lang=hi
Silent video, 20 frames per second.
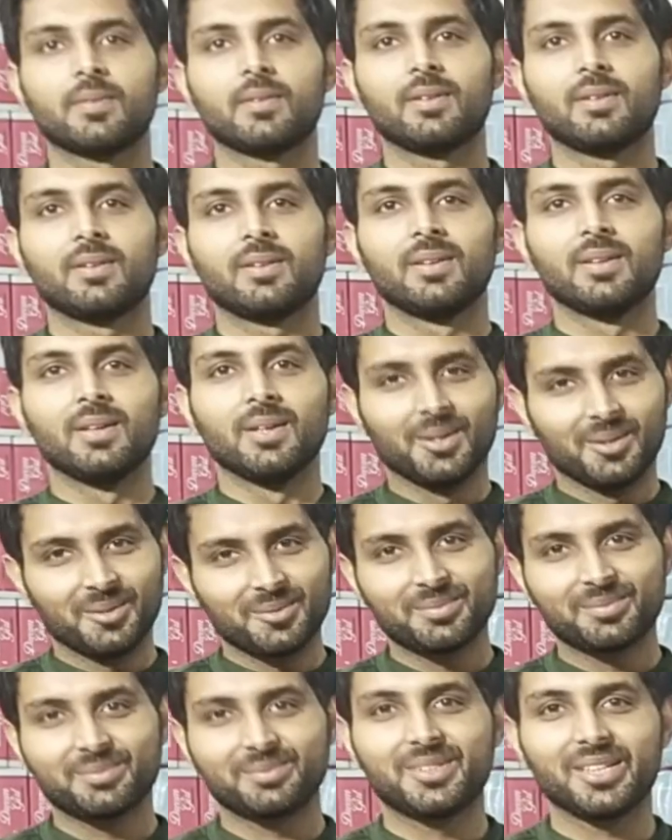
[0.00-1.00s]
चलिए शुरू करते
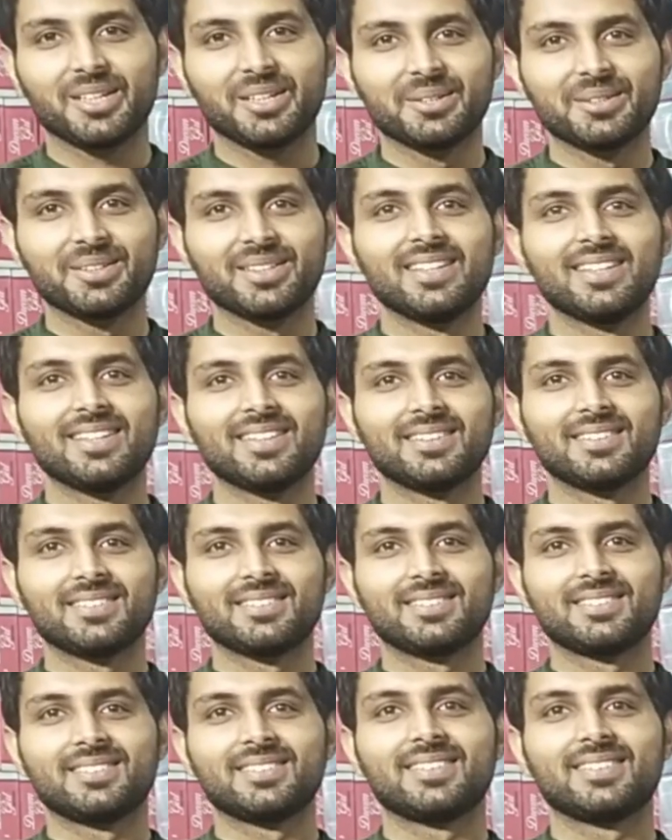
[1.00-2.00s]
हैं जी तो आज का पहला
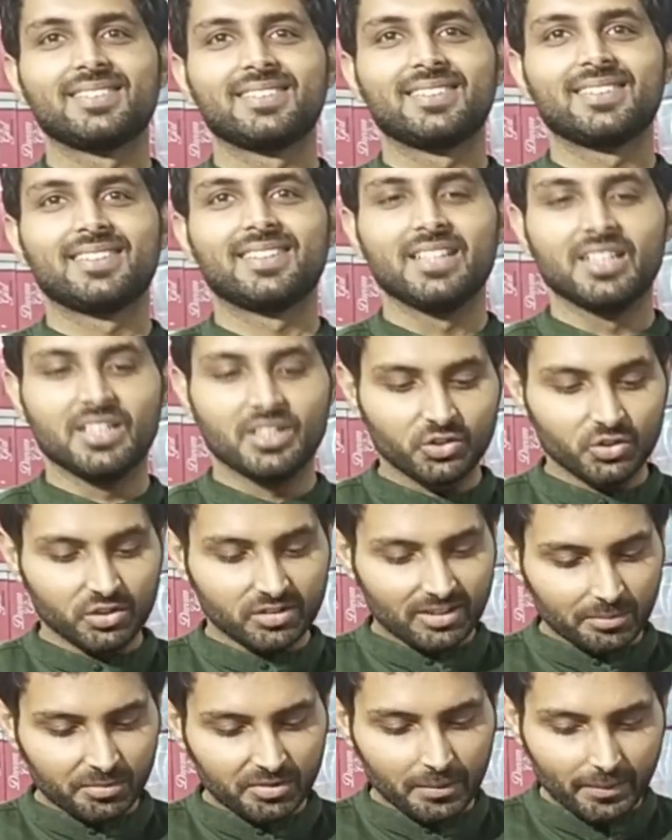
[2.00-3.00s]
वीडियो में क्या दिखाएंगे जी
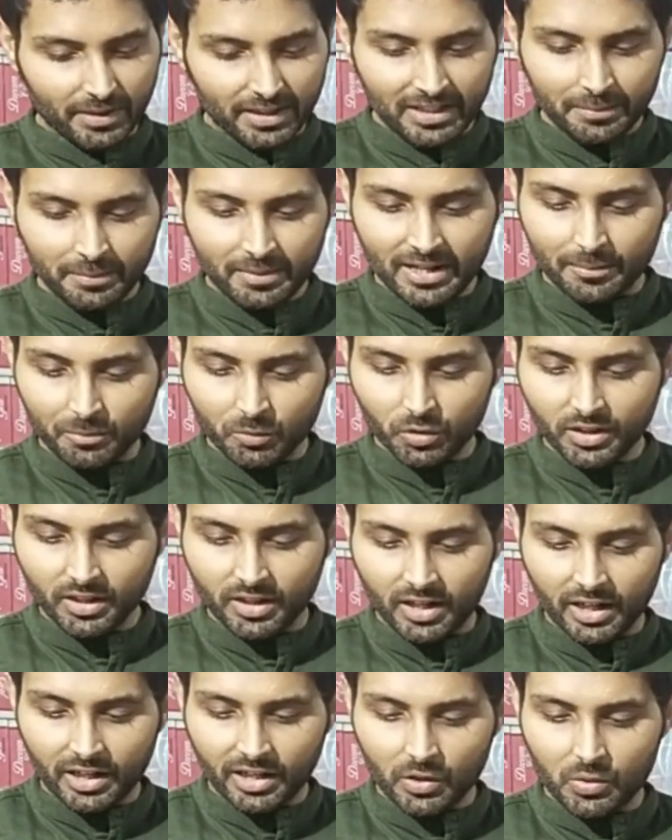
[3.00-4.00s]
सबसे पहले मैं आपको
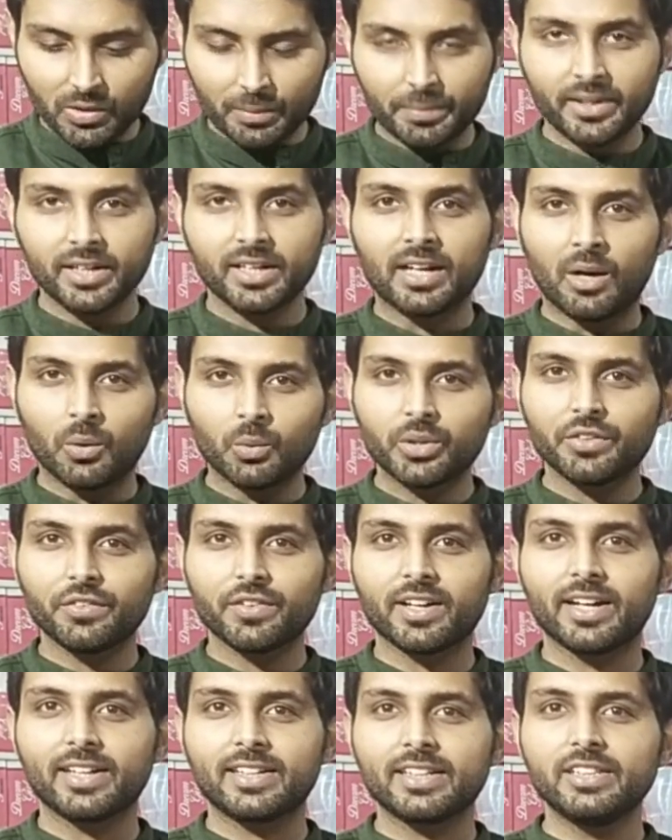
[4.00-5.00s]
दिखा रहा हूँ अपने गाउन की
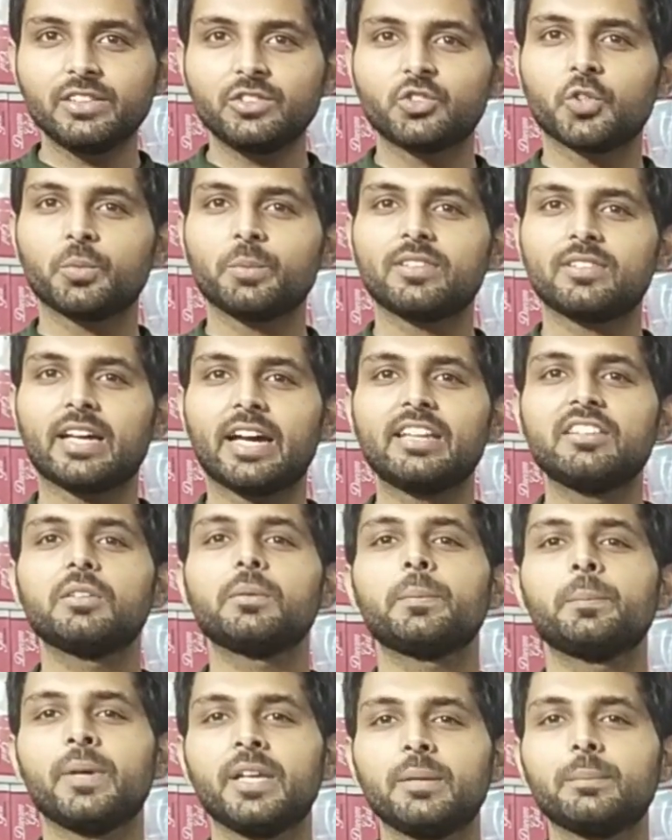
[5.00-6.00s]
वैरायटी जो अच्छा। मैं साइज
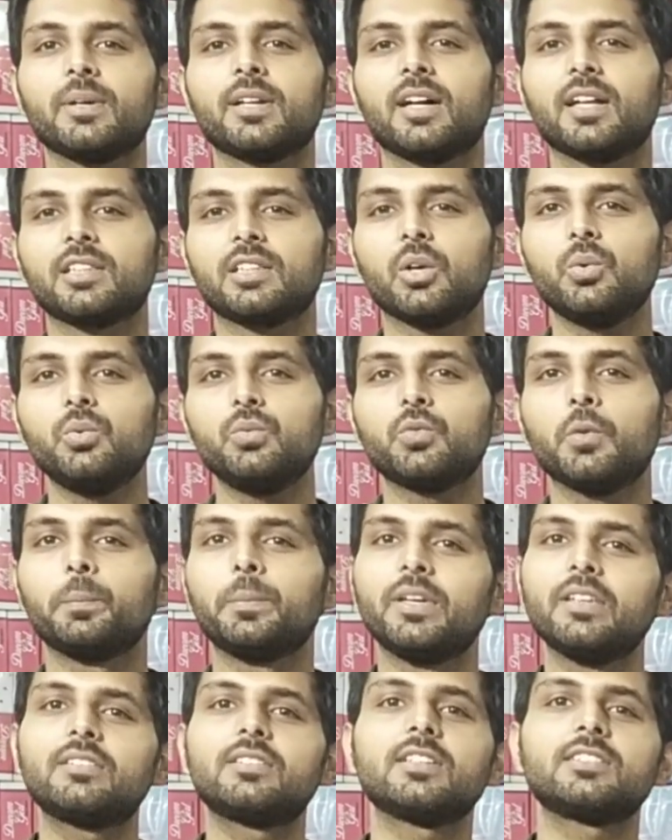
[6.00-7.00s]
में मेन बनाता हूँ वो
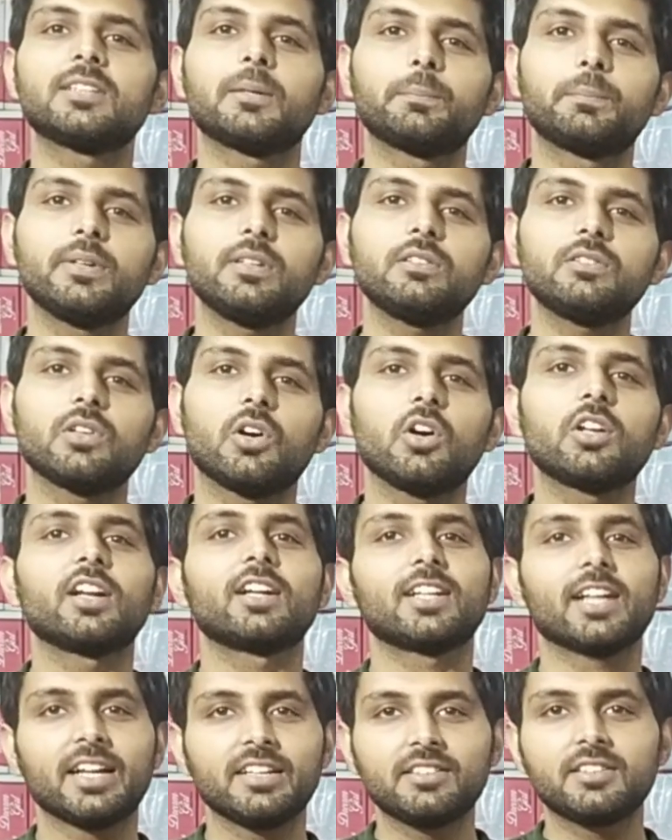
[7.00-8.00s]
बीस से छब्बीस और
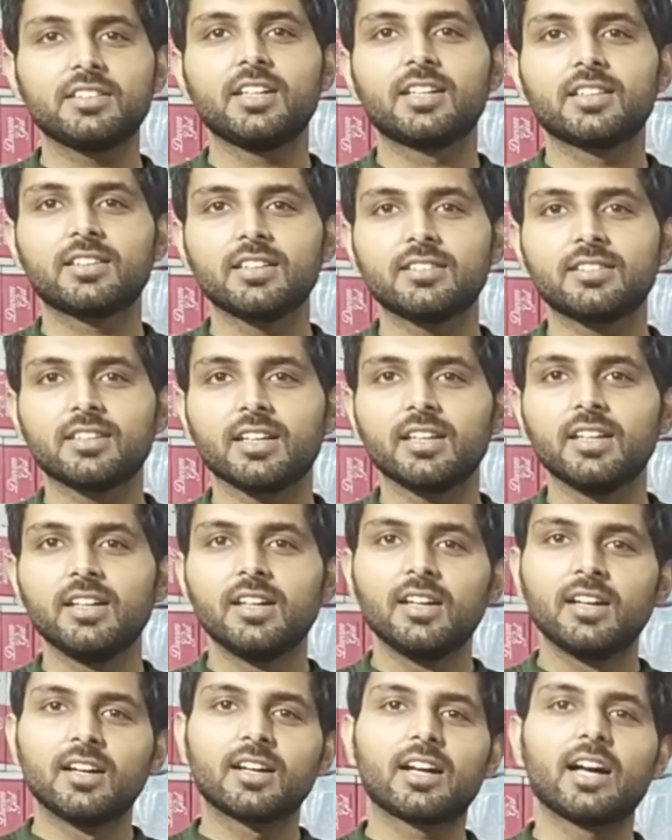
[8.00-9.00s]
अट्ठाईस से अड़तीस है
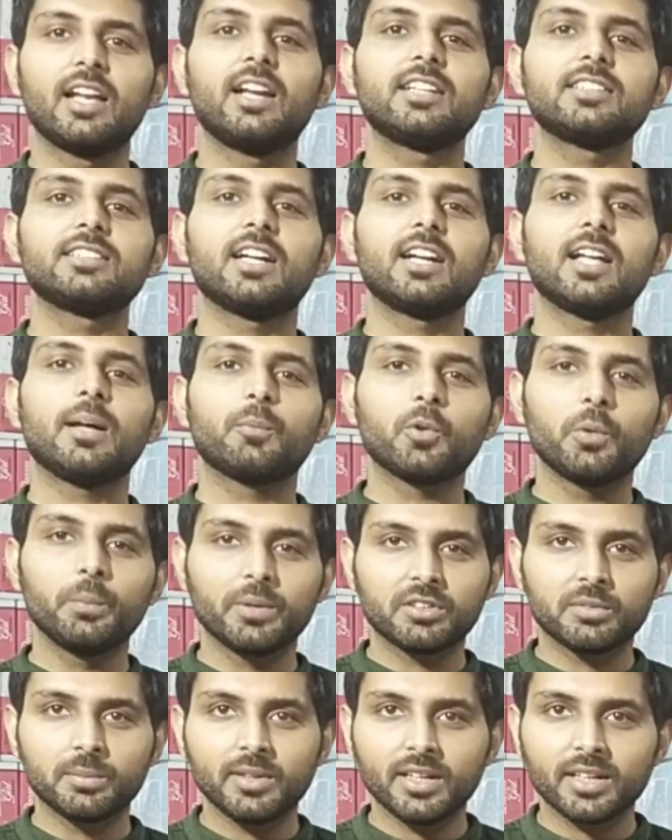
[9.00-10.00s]
ठीक है कलर चार्ट आपको
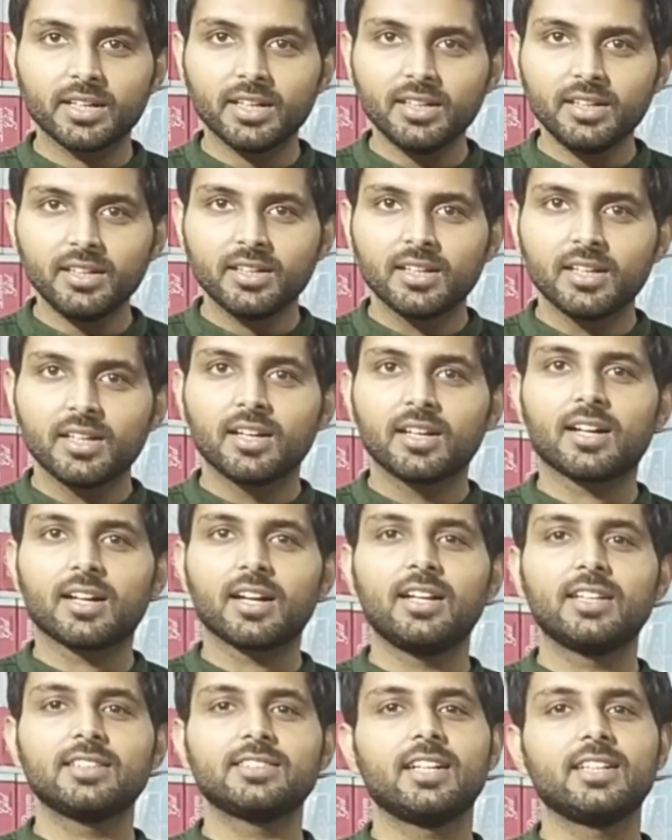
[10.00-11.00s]
मिक्स मिलेंगे
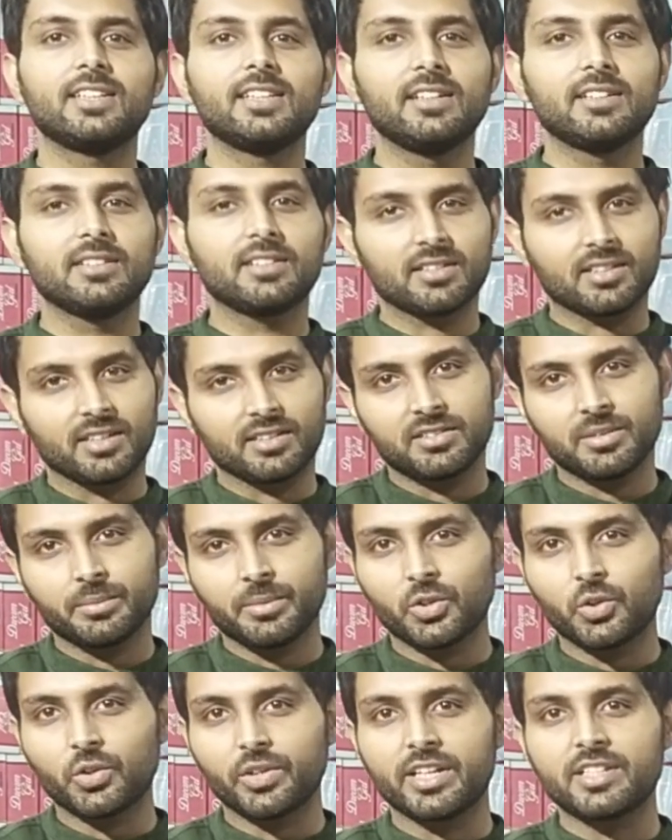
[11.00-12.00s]
कलर चार्ट की
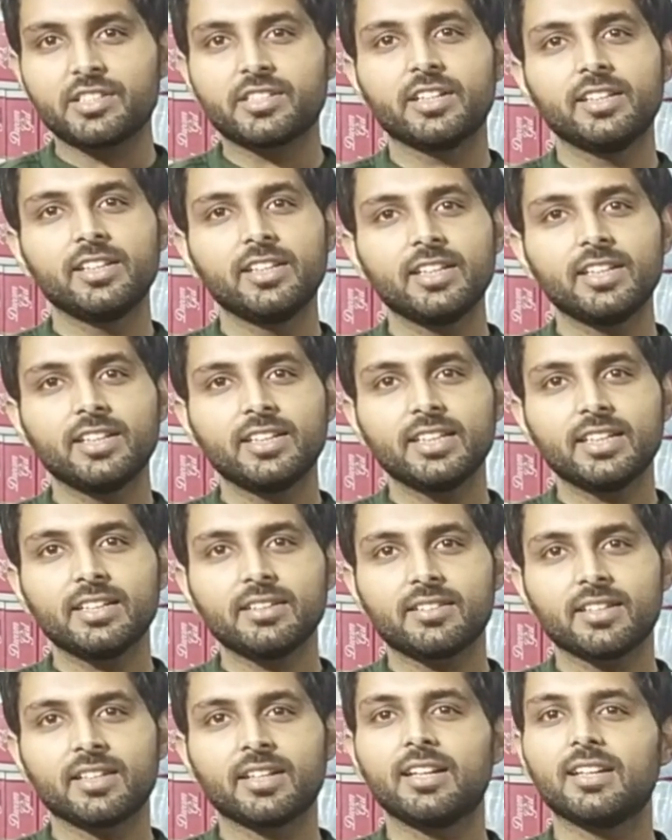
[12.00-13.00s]
कस्टमर को टेंशन नहीं लेनी है
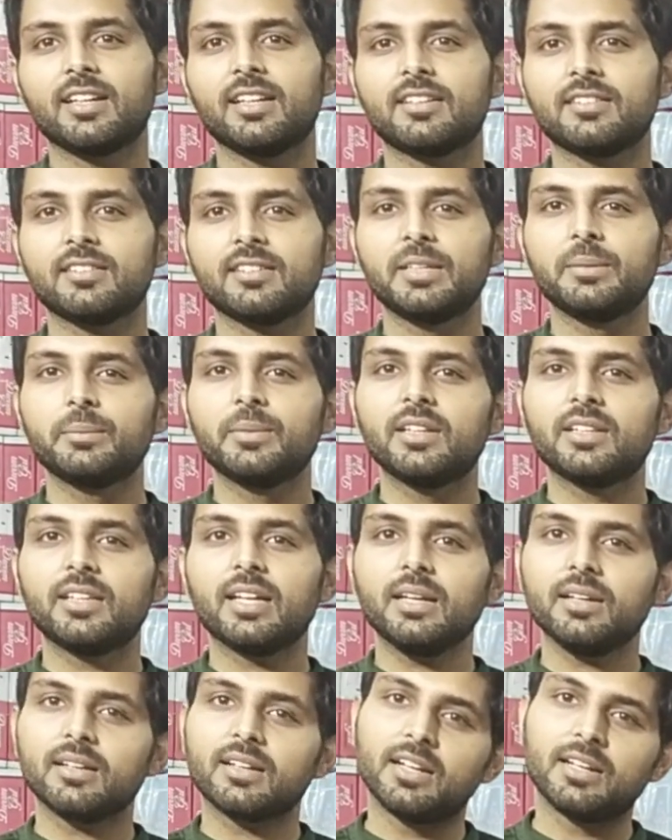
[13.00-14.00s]
सिंगल कलर से नहीं
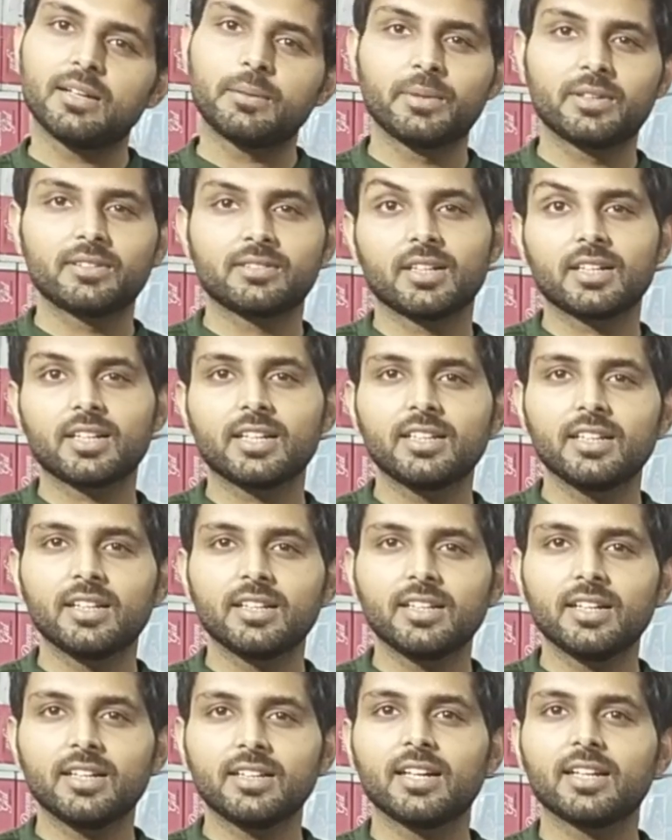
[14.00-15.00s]
मिलता है कलर मिक्स करके
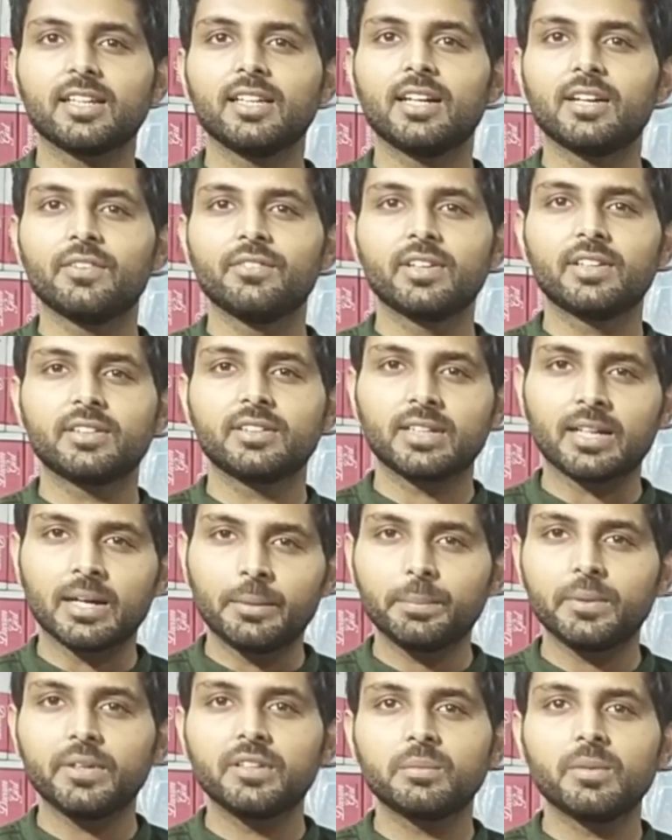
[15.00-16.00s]
देते हैं ताकि कम
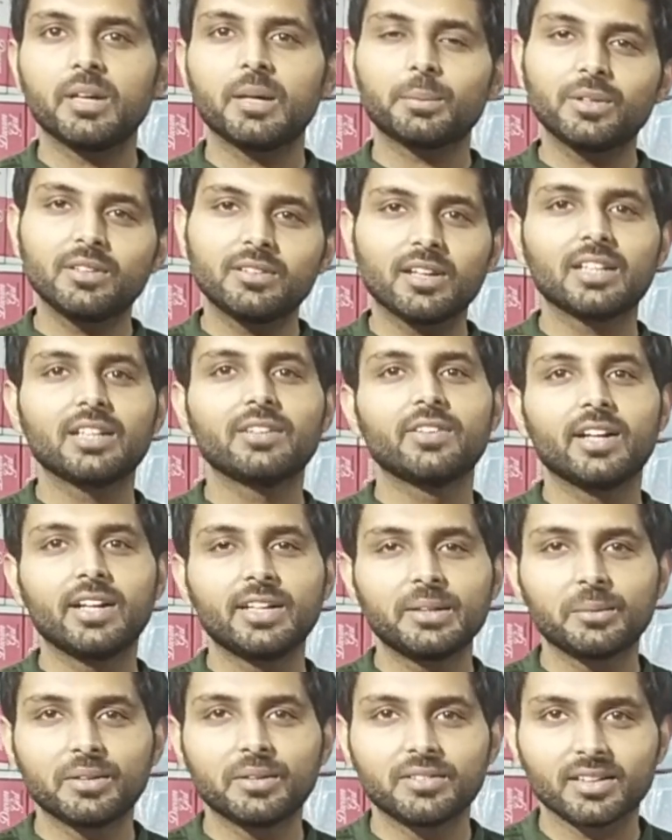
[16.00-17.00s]
कम पीस में आपकी ज्यादा
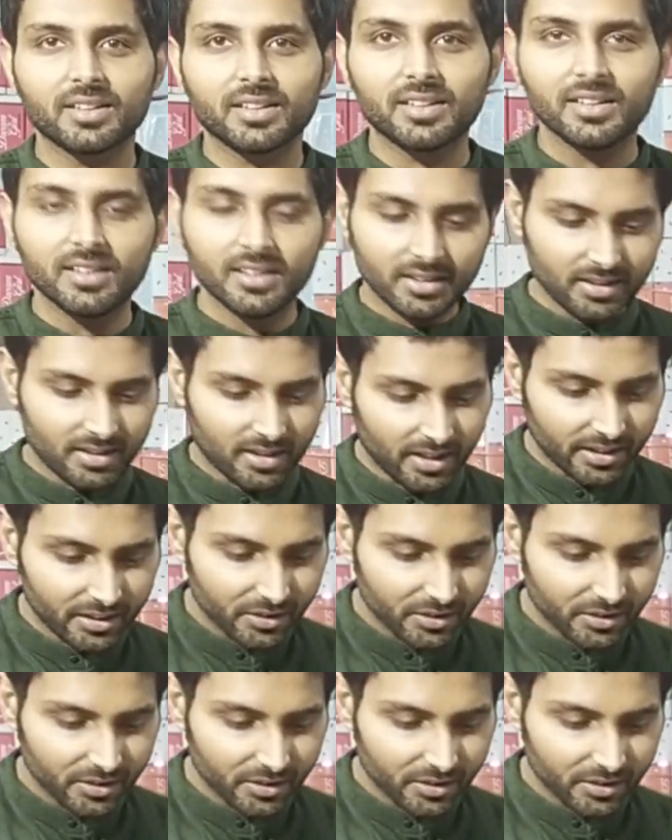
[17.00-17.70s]
वेरायटी बन सके ठीक है